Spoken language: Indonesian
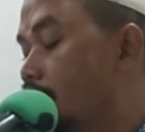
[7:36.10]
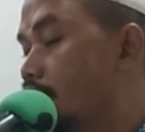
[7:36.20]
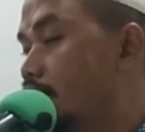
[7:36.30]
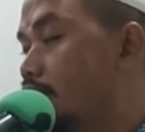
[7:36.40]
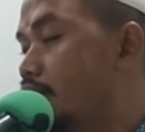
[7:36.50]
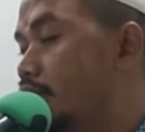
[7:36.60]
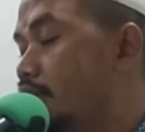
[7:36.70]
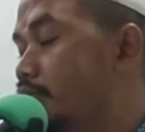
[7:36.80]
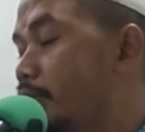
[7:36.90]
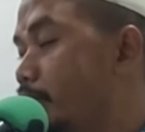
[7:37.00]
Eh,
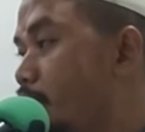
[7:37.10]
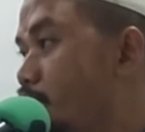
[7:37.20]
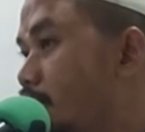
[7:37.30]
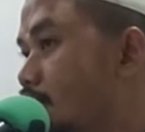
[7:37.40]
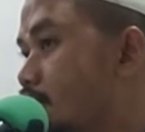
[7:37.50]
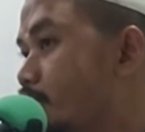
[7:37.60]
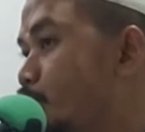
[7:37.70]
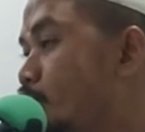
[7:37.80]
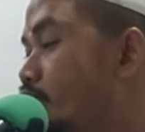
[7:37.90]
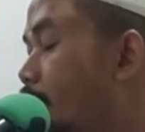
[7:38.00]
pemimpin
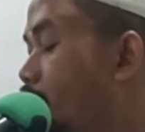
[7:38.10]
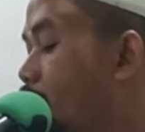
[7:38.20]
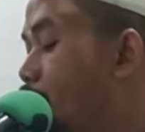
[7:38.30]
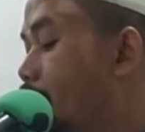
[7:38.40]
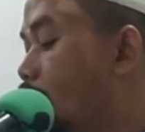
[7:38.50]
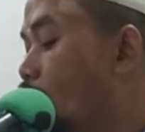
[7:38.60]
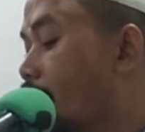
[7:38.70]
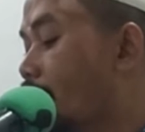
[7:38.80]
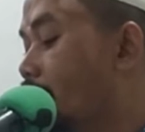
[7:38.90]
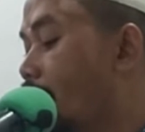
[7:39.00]
tersebut memimpin
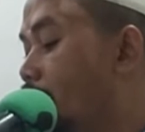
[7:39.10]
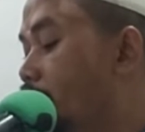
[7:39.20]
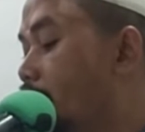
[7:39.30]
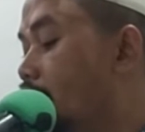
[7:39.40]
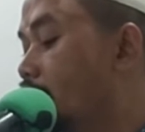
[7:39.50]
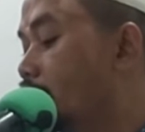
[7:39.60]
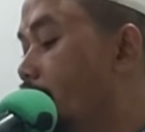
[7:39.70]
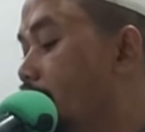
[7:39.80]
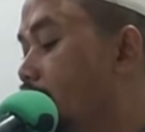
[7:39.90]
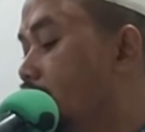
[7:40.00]
orang yang
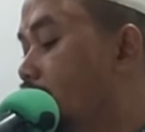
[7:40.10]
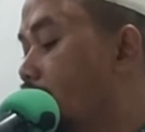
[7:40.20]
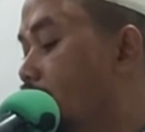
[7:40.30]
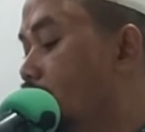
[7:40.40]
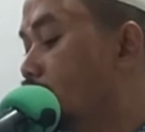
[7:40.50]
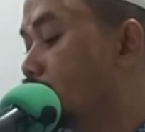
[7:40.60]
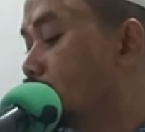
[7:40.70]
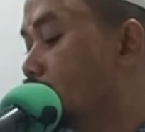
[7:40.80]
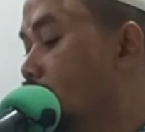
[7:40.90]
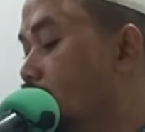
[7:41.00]
beriman dan
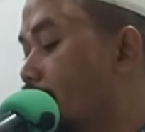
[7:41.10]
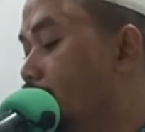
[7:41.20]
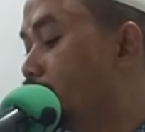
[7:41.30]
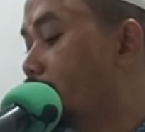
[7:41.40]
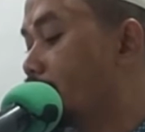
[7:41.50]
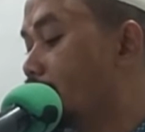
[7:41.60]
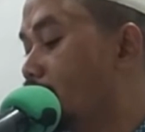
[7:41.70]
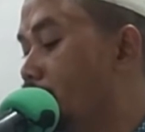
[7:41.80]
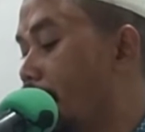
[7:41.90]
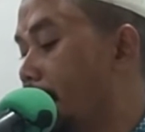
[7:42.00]
untuk orang
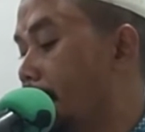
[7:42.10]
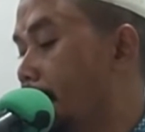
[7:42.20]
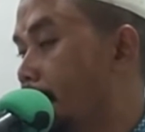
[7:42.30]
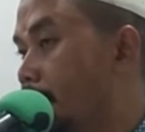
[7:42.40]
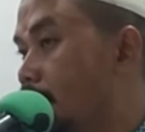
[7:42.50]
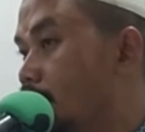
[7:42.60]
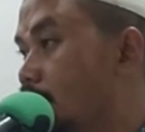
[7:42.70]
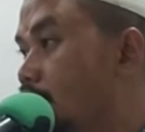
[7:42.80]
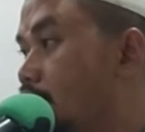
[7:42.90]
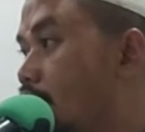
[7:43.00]
beriman.
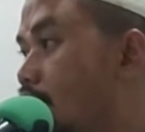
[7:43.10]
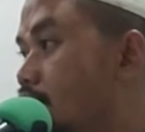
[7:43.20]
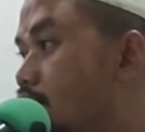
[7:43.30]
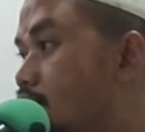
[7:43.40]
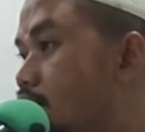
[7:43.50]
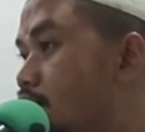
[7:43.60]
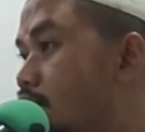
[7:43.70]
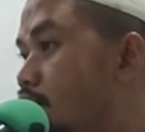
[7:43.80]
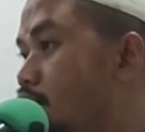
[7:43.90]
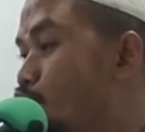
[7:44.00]
Tidak
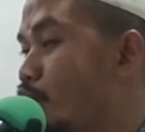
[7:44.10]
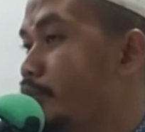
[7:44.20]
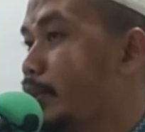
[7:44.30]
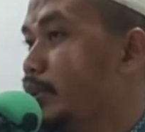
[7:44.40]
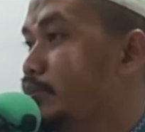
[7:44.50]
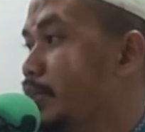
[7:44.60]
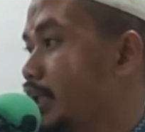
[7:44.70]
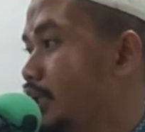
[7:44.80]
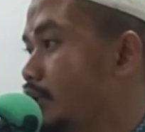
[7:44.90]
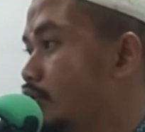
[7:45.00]
semua
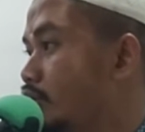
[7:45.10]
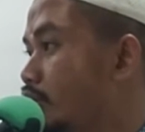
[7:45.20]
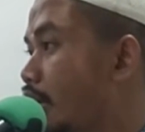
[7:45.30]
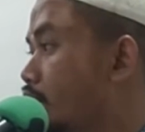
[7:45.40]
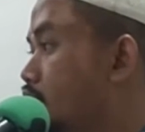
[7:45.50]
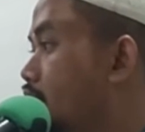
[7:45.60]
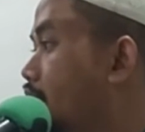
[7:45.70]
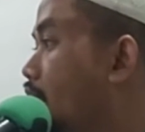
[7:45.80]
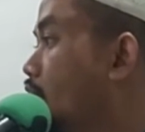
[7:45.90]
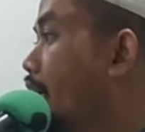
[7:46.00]
pemimpin itu harus
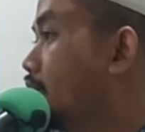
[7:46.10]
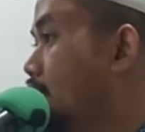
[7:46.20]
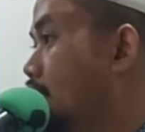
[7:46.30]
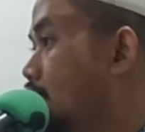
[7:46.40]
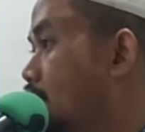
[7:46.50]
kita taati.